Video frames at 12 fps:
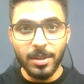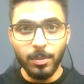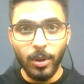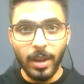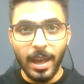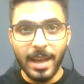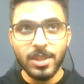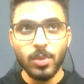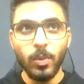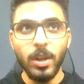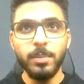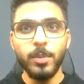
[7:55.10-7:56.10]
انبوك اكس
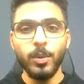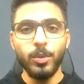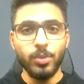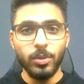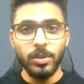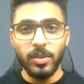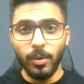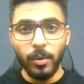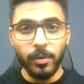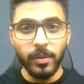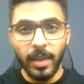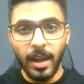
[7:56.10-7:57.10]
1 بوجود
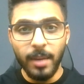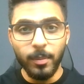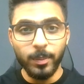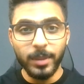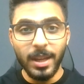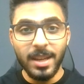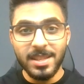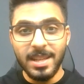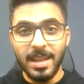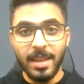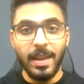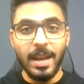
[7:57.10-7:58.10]
ظروف اضاءه
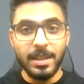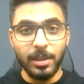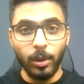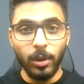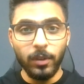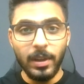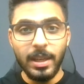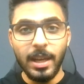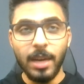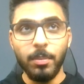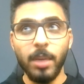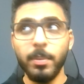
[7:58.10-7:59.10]
ممتازه اضاءه الغرفه اللي
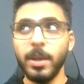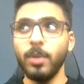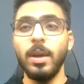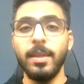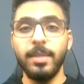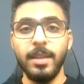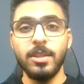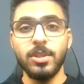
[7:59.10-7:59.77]
امامي واثنين